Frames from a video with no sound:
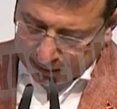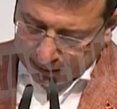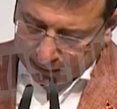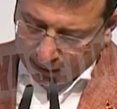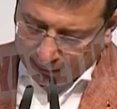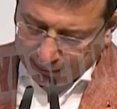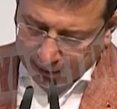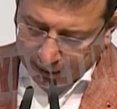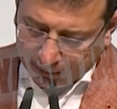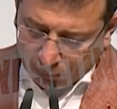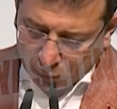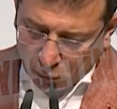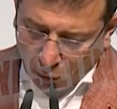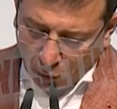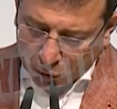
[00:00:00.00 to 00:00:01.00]

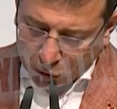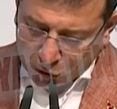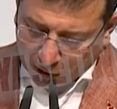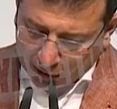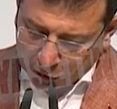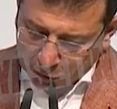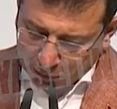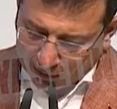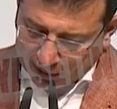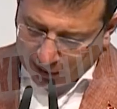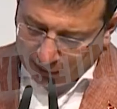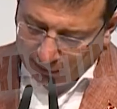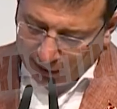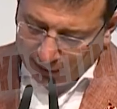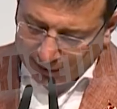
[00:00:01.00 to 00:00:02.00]
Tabi bu yoğun çalışma
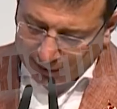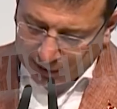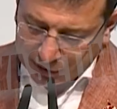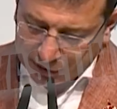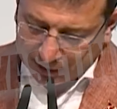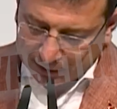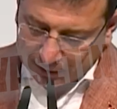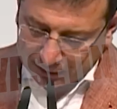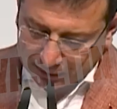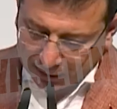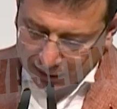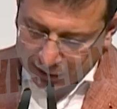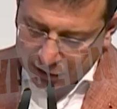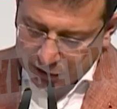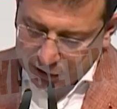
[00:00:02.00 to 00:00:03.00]
devam edecek.
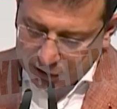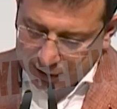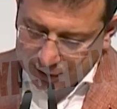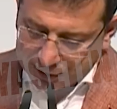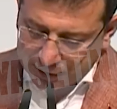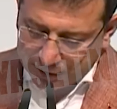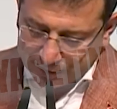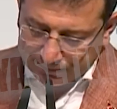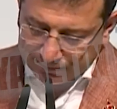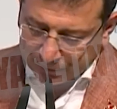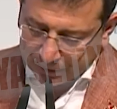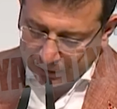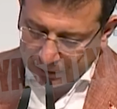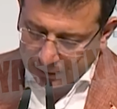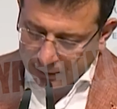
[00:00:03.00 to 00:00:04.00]
Açıkçası
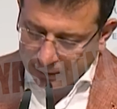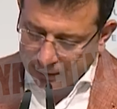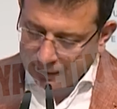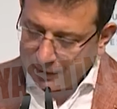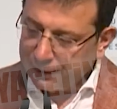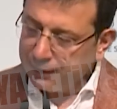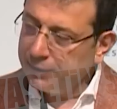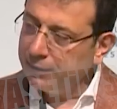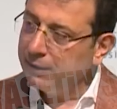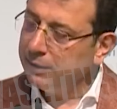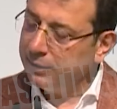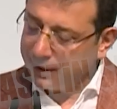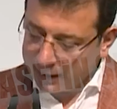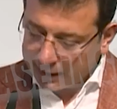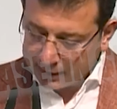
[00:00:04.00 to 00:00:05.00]
e,
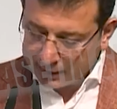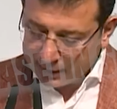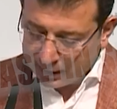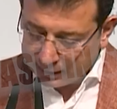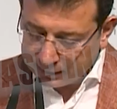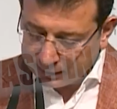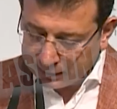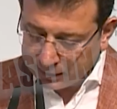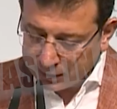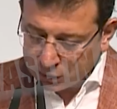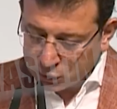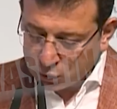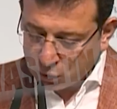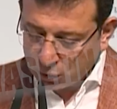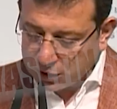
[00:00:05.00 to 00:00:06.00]
ne kadar
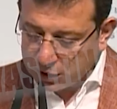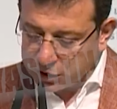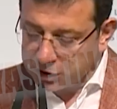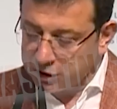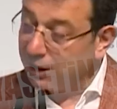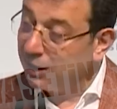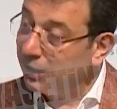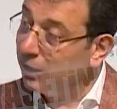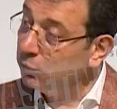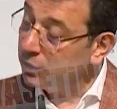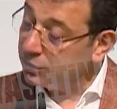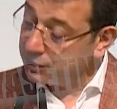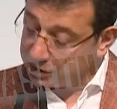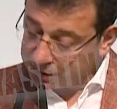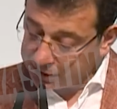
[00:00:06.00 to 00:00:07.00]
çok yeşil alan
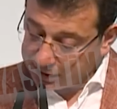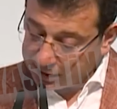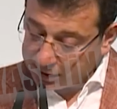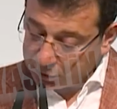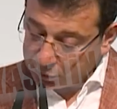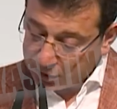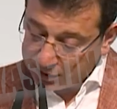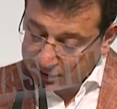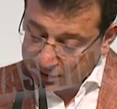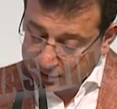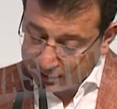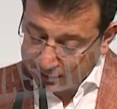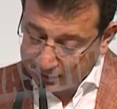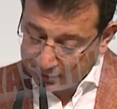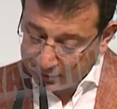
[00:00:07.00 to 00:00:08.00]
üretirseniz
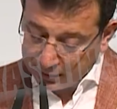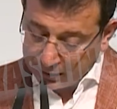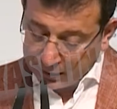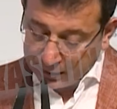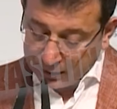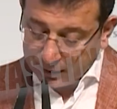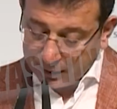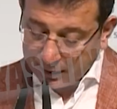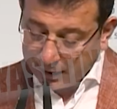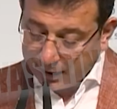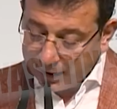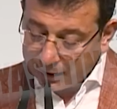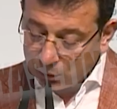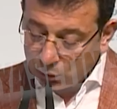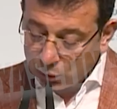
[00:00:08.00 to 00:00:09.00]
üretin, ee,
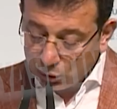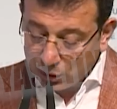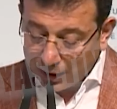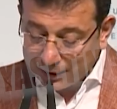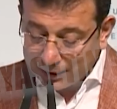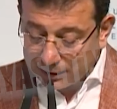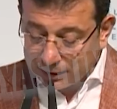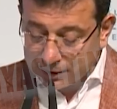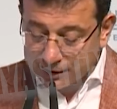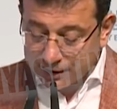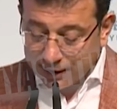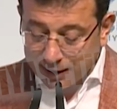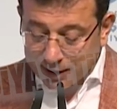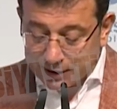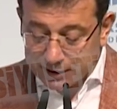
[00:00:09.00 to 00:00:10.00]
eğer kullandığınız
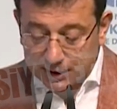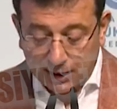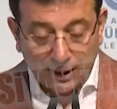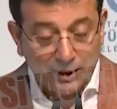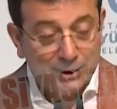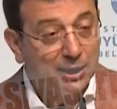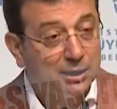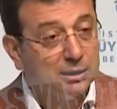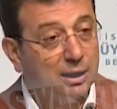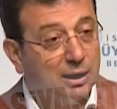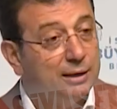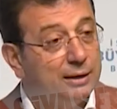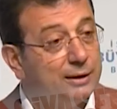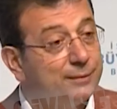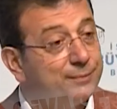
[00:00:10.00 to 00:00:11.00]
enerji
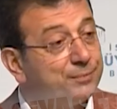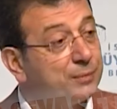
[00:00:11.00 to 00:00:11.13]
kaynakları